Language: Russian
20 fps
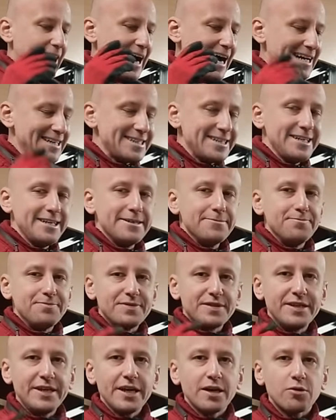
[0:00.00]
Они
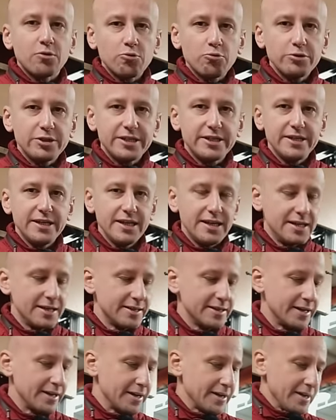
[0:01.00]
не
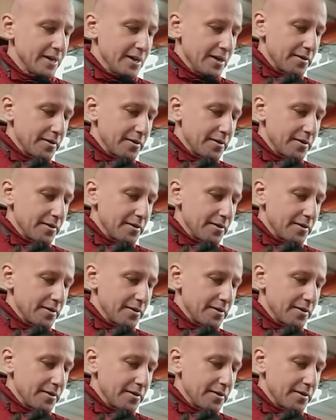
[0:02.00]
усилены.